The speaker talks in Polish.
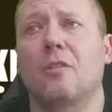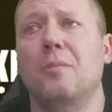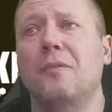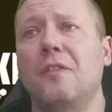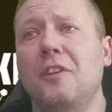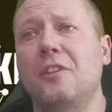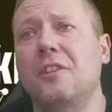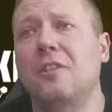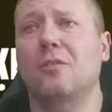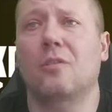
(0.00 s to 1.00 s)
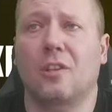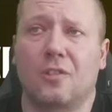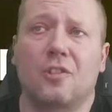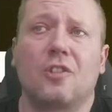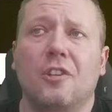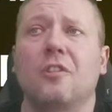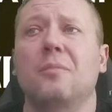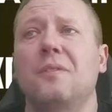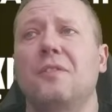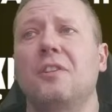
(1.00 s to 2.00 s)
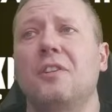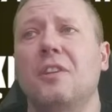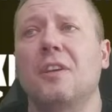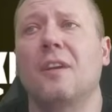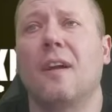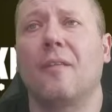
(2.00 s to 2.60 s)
Bifinity i tutaj ostrzeżenie o Bifinity